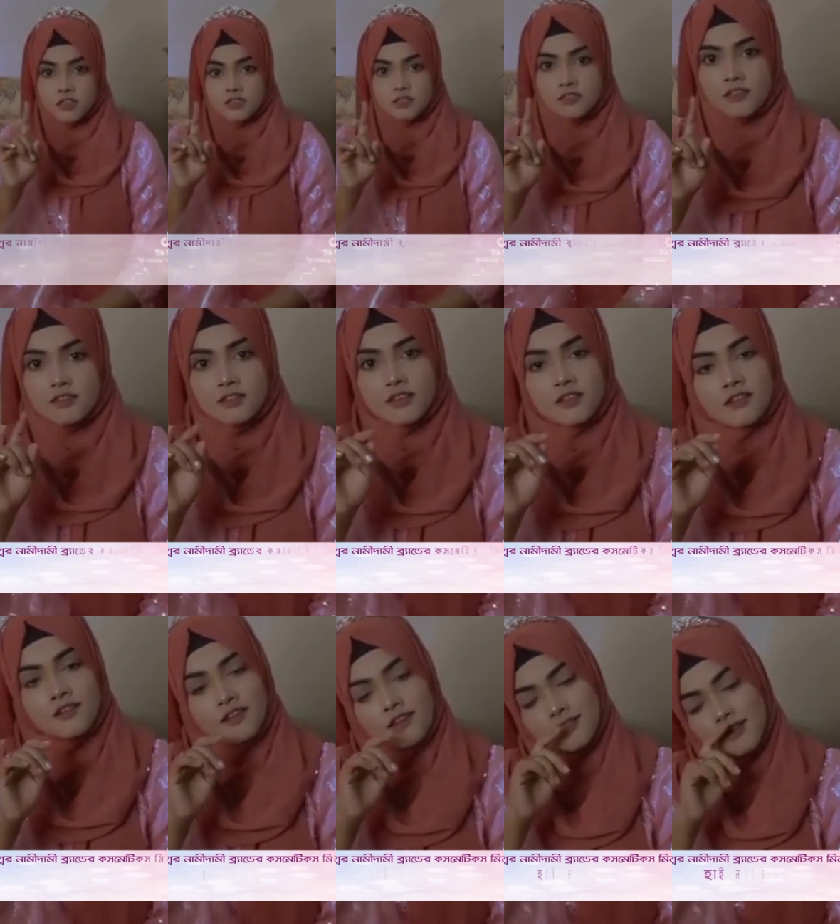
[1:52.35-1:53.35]
যে
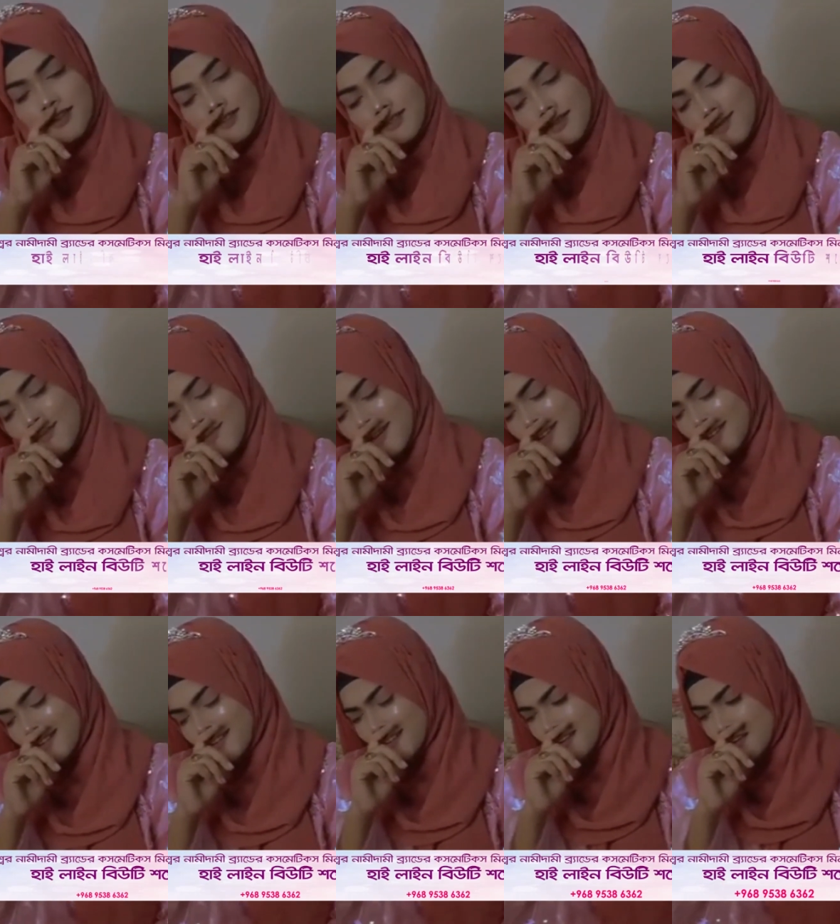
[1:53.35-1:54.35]
চীন বেশ
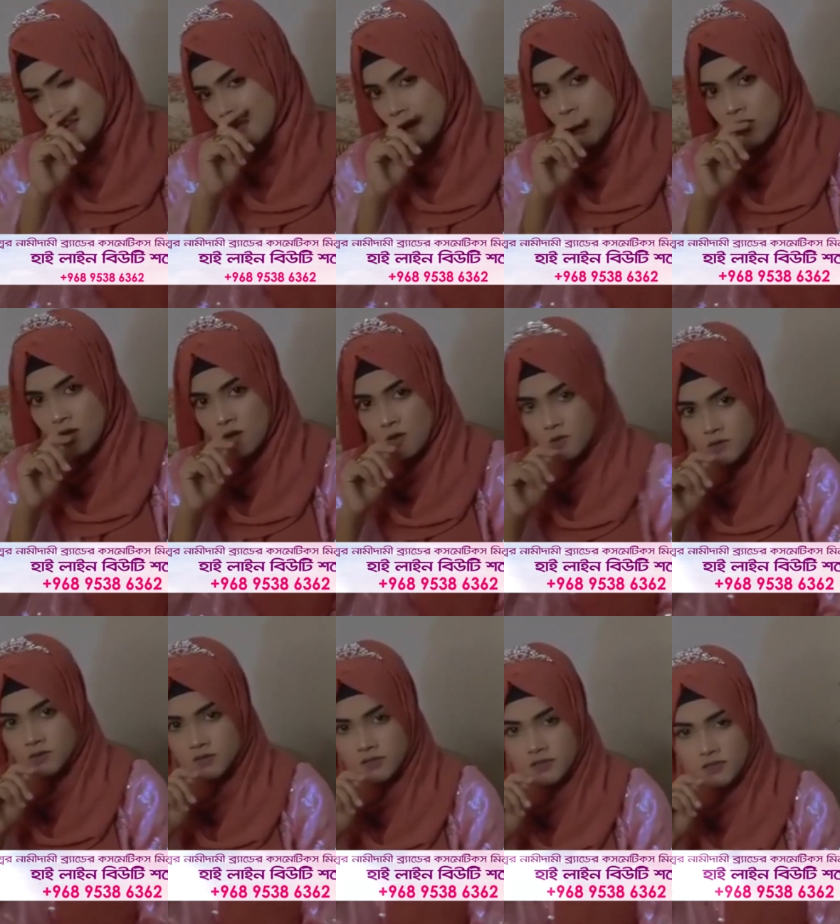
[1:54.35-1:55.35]
ভালোভাবে জানে কিভাবে
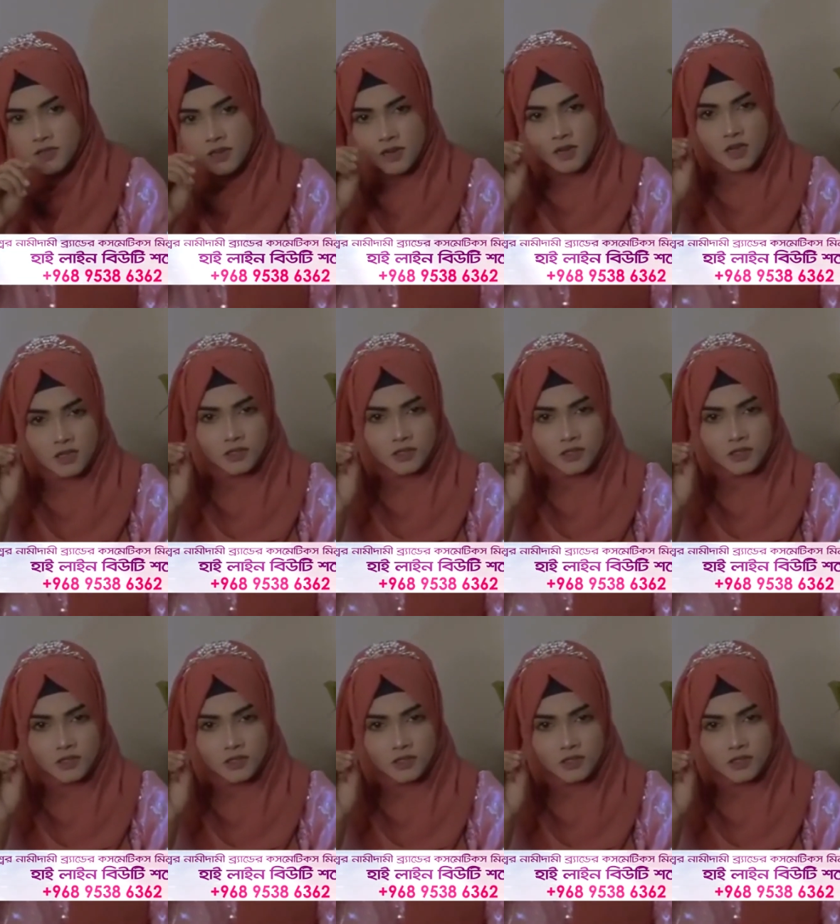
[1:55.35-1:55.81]
মানুষের